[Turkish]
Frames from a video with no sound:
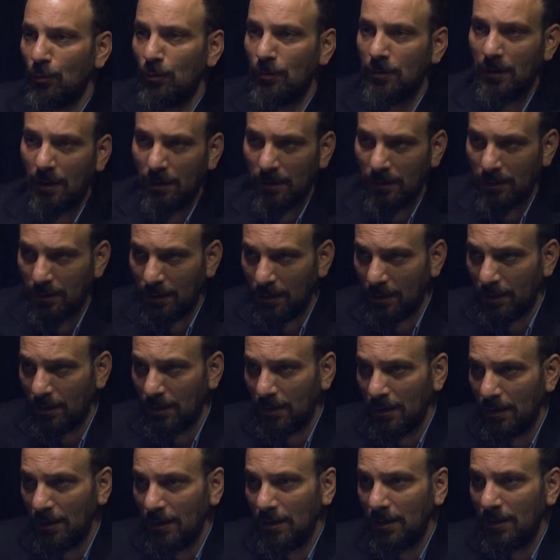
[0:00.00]
Onun
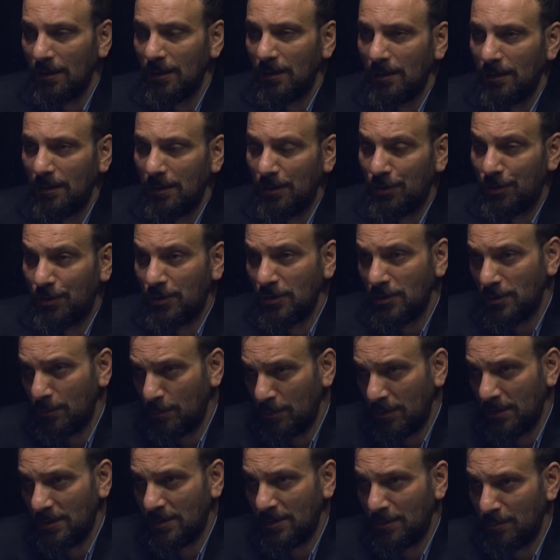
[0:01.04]
yanında
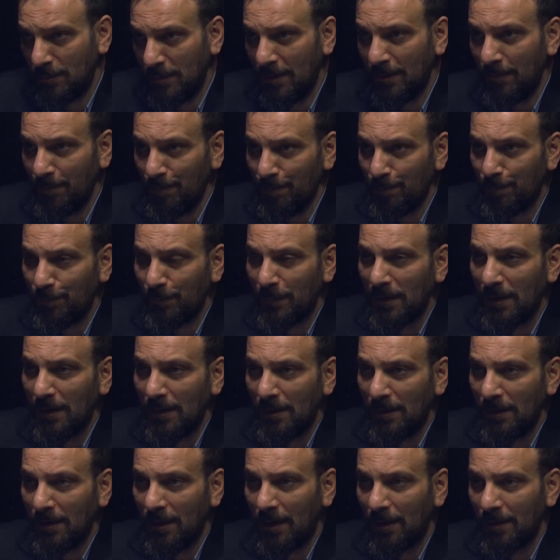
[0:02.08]
ikinci bir isim de
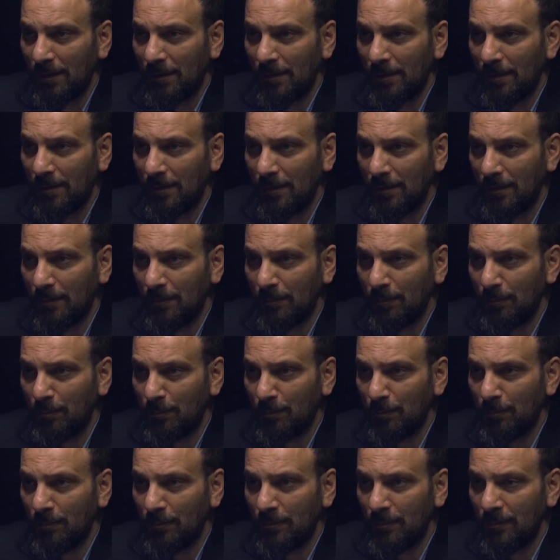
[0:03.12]
yani e,
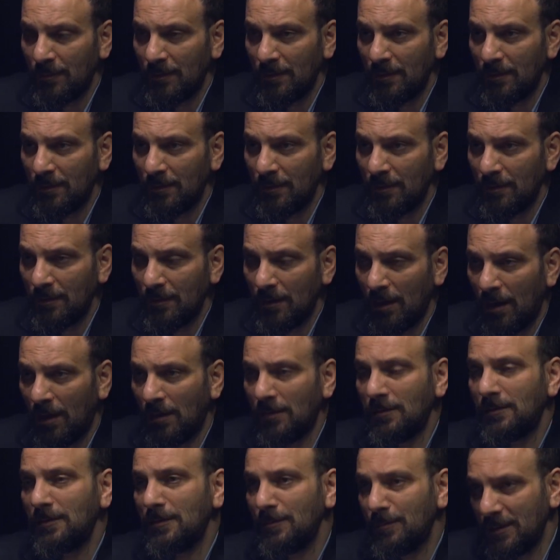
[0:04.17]
e,
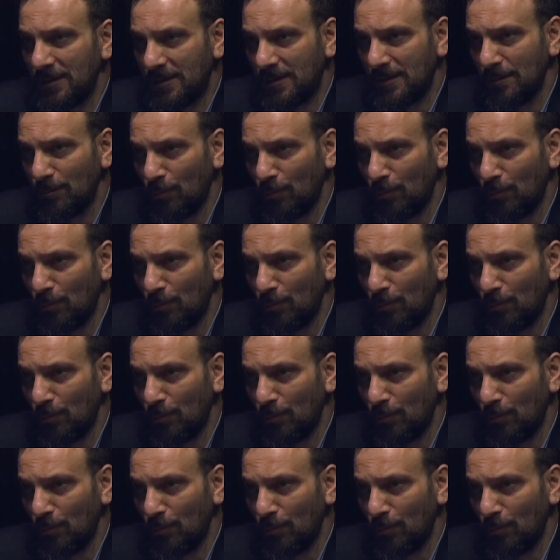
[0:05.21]
ağır